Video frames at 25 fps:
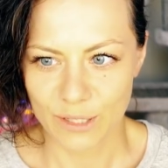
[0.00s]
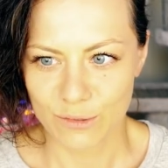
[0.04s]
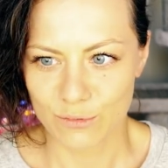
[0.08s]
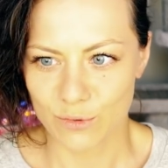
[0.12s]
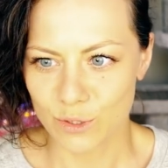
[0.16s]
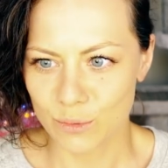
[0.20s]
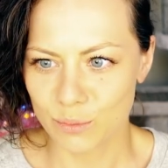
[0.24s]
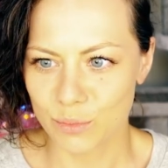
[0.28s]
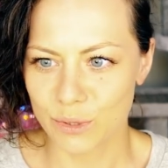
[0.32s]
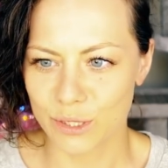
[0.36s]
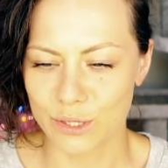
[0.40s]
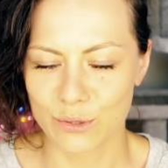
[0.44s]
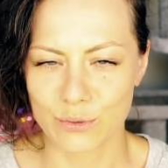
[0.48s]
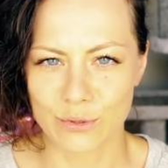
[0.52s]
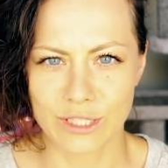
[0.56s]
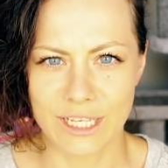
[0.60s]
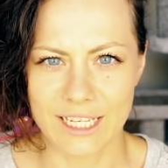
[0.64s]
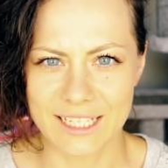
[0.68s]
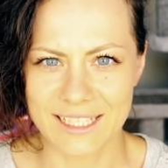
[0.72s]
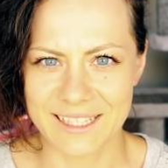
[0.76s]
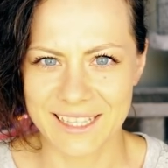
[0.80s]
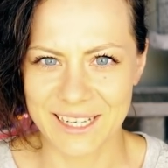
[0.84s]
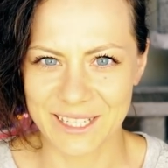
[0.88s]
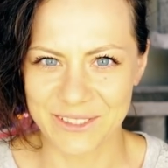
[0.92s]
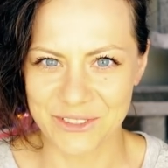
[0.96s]
Вот бы у
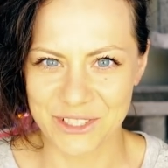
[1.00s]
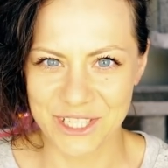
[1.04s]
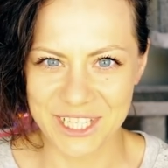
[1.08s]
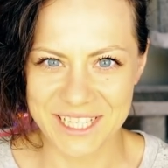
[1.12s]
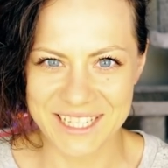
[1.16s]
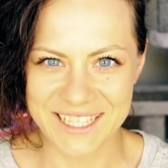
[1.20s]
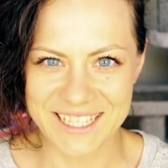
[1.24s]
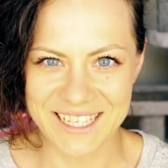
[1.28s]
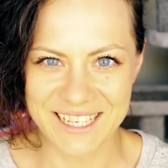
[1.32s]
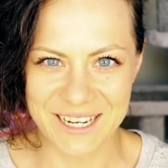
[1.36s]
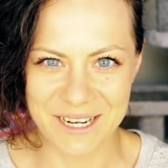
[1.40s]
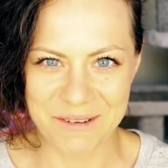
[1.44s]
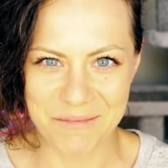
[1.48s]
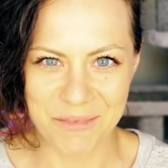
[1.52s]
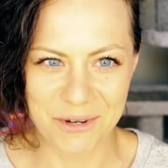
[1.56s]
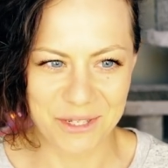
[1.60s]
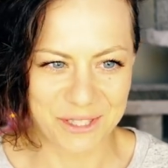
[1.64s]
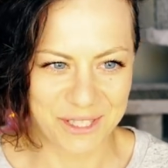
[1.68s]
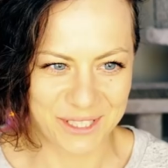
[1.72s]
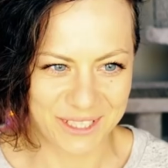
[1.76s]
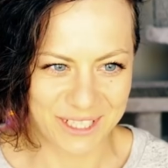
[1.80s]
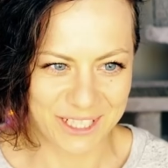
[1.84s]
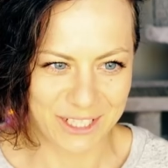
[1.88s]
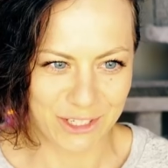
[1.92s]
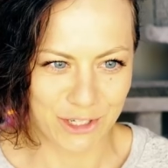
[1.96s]
нас так в жизни
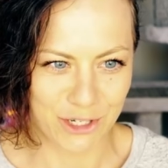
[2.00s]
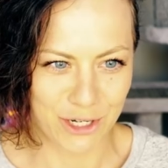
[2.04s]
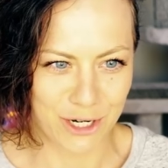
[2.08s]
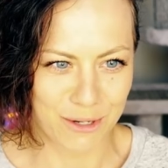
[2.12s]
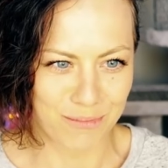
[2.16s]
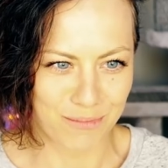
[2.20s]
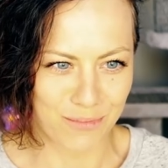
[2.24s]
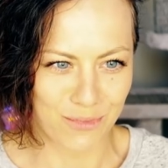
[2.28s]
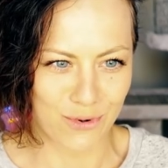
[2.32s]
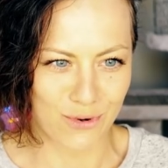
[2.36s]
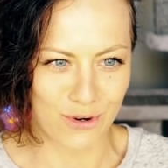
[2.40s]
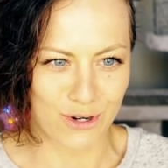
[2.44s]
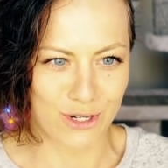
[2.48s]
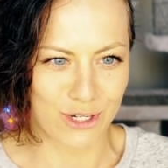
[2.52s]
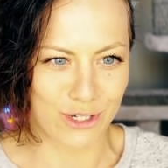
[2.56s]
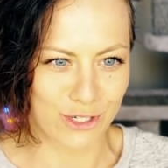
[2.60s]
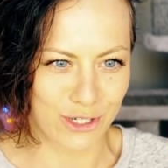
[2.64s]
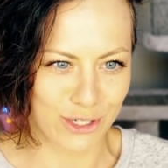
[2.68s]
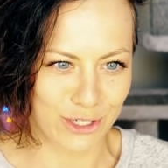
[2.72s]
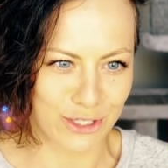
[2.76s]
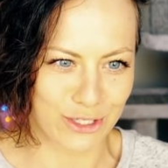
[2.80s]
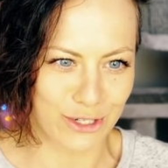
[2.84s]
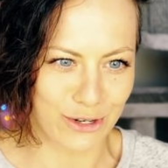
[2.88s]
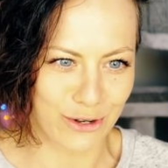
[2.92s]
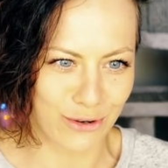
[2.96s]
работало, чем
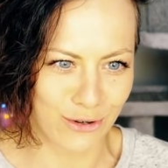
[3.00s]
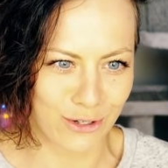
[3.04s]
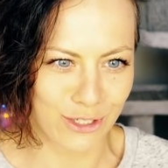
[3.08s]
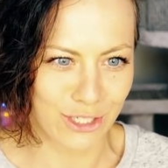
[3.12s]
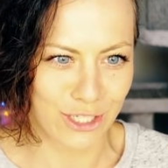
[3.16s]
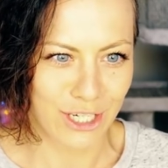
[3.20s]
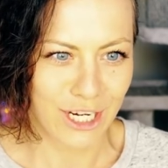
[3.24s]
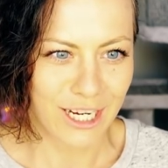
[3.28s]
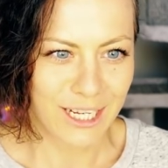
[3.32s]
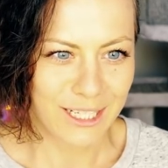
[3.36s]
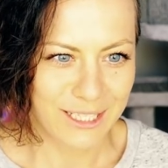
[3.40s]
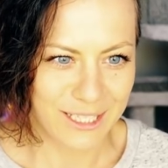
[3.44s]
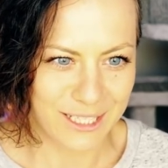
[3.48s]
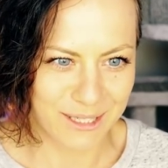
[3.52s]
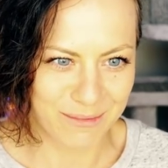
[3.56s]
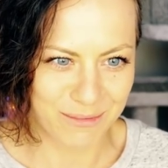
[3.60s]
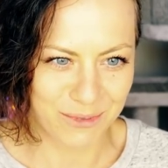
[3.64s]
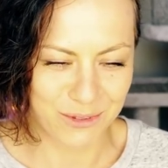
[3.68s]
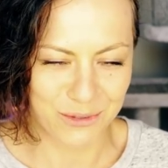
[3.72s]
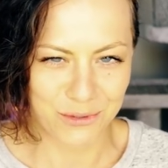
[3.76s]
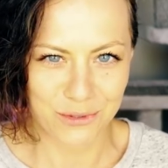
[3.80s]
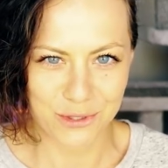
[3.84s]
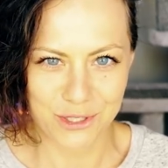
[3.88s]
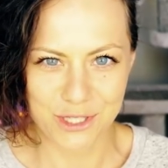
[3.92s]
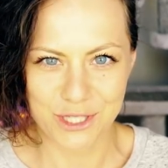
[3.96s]
больше жрешь,
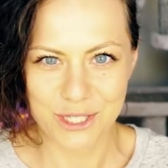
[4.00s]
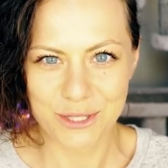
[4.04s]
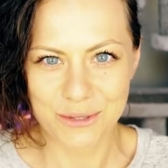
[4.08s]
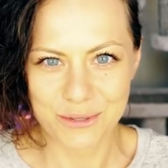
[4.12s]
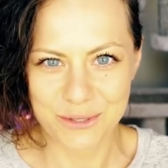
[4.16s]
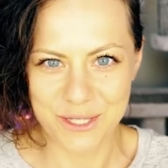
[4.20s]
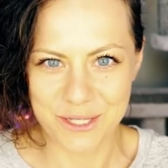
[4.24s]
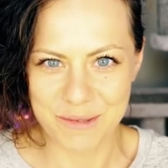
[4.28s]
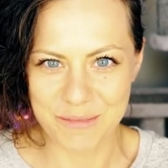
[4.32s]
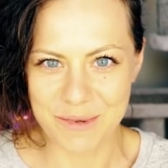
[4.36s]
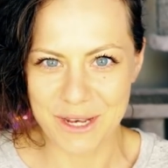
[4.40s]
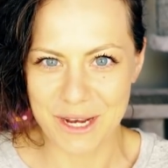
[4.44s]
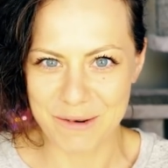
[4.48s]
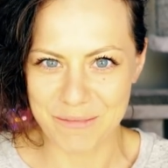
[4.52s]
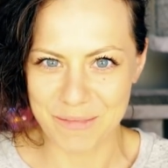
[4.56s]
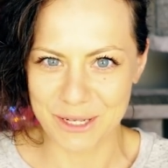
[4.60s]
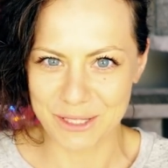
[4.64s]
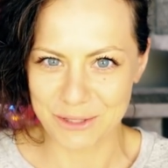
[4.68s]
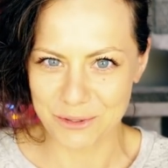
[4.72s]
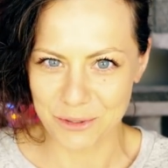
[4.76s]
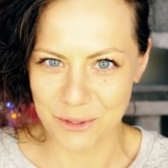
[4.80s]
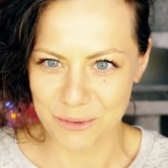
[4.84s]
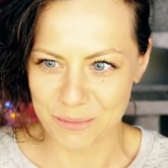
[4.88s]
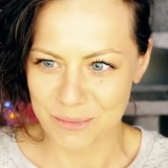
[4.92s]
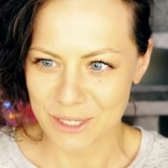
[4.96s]
тем лучше у тебя
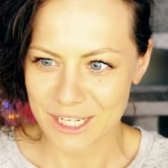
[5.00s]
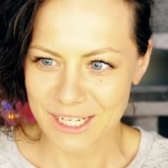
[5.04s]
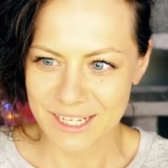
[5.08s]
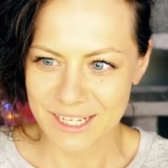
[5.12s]
потом